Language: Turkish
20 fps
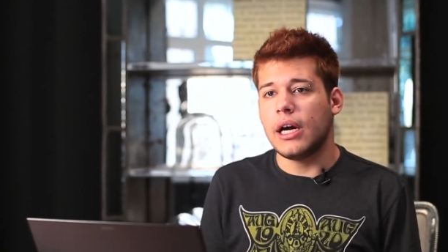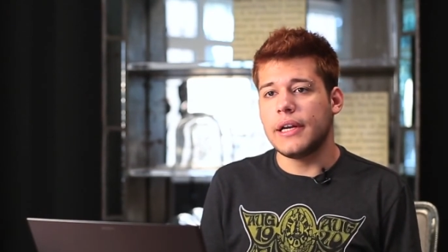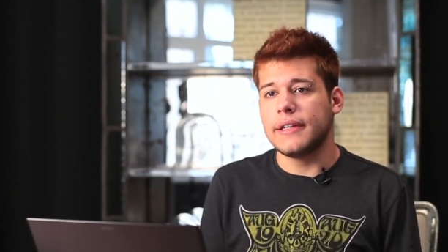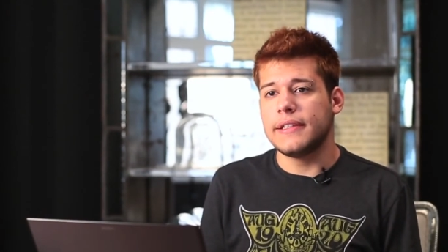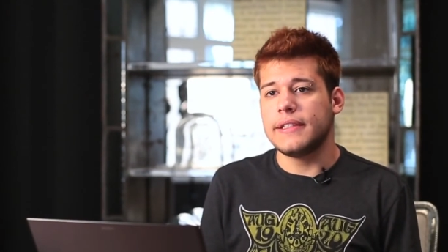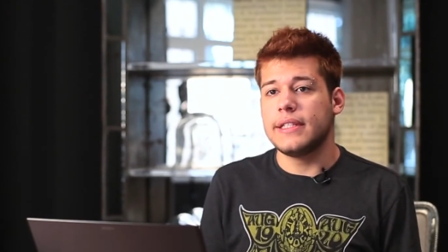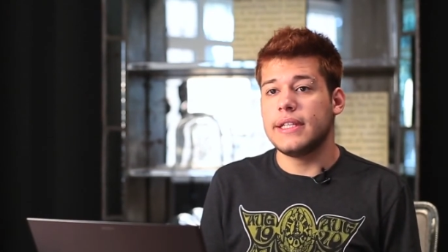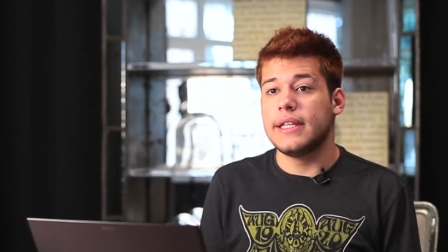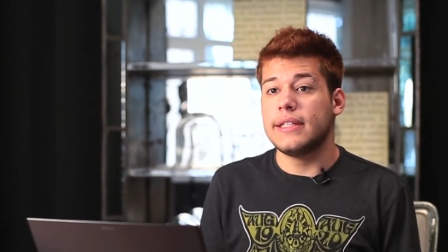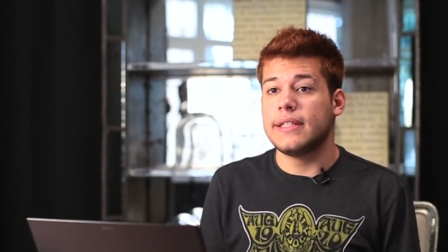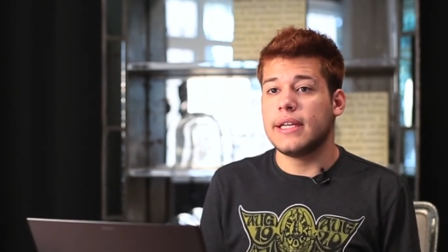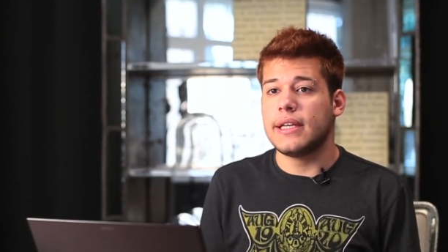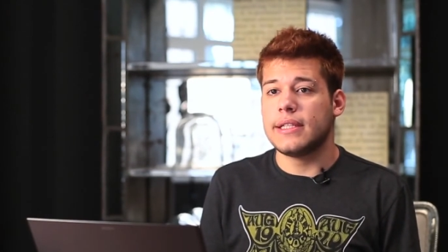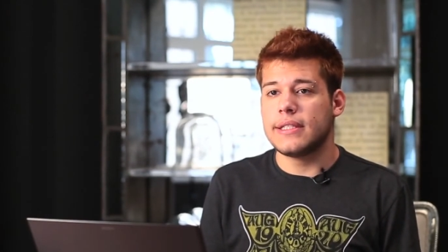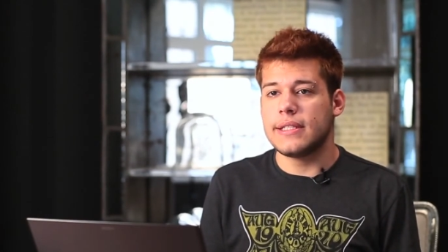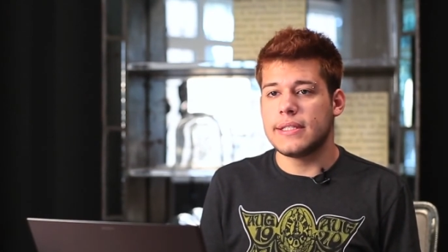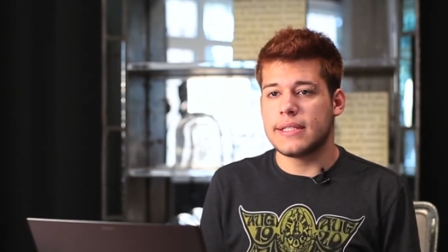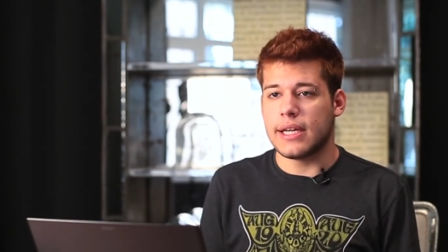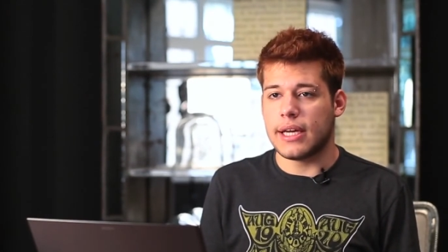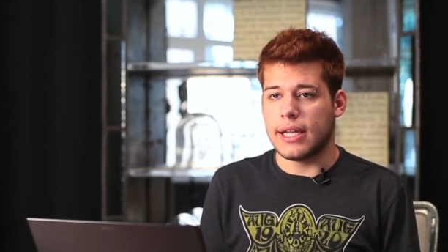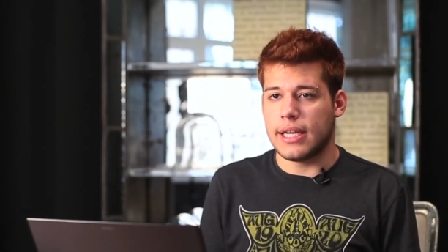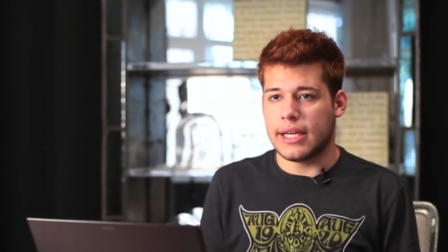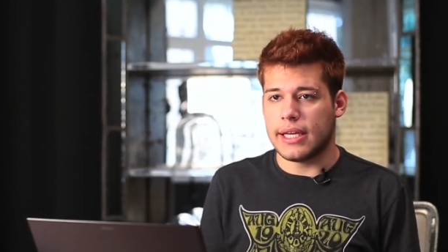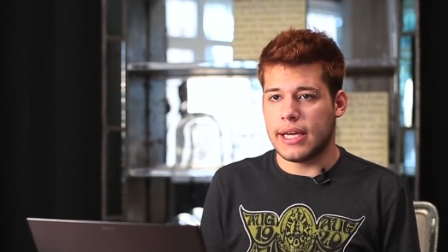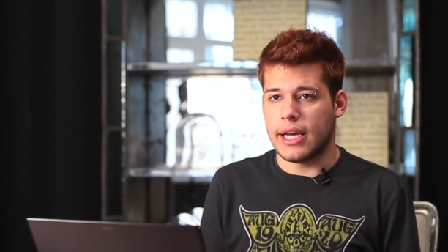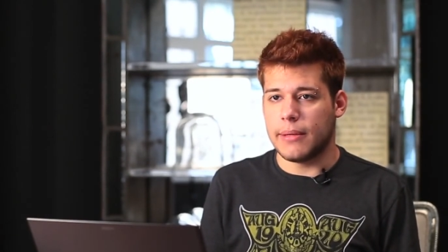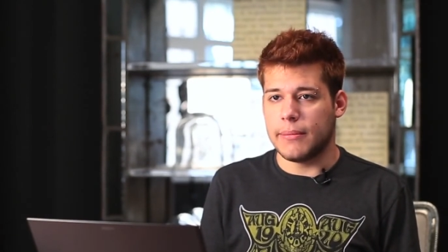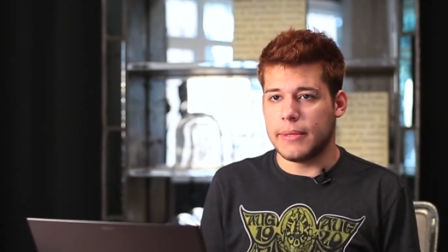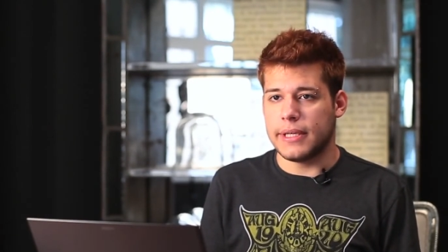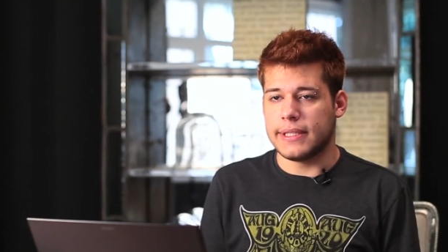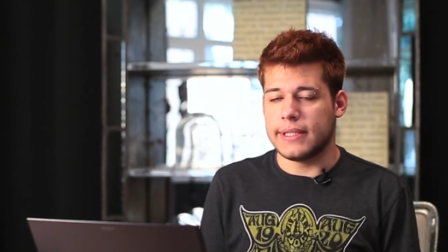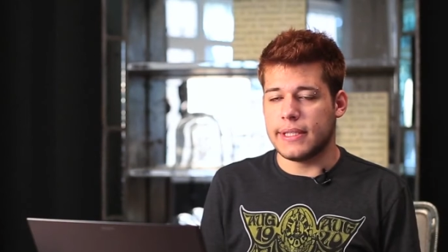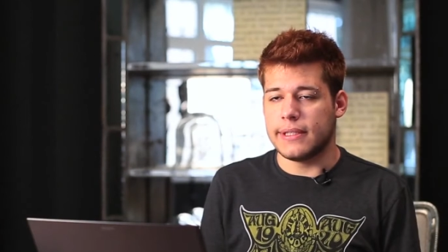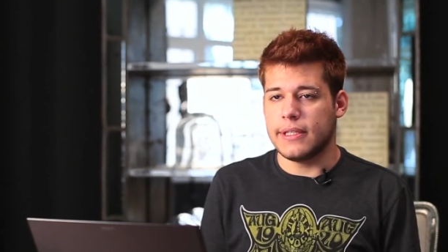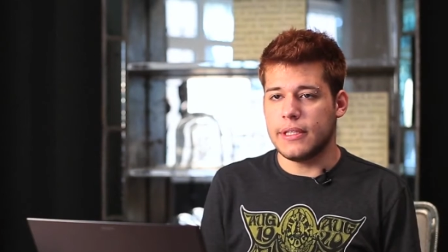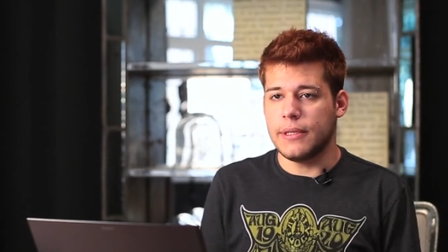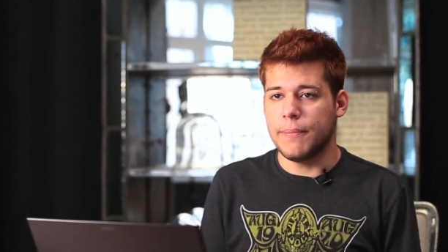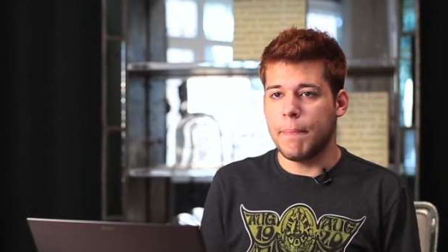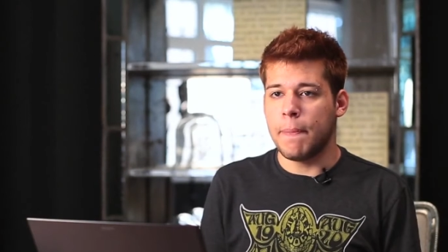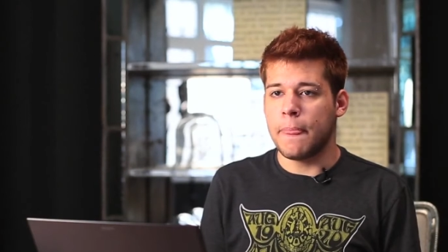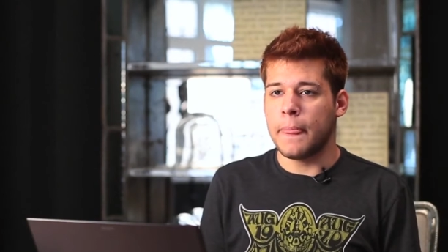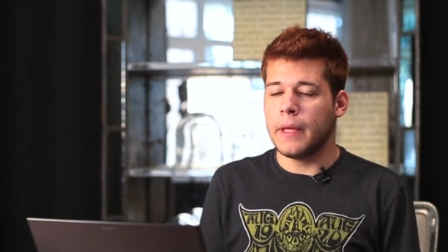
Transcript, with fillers: artık yetersiz hale gelmektedir.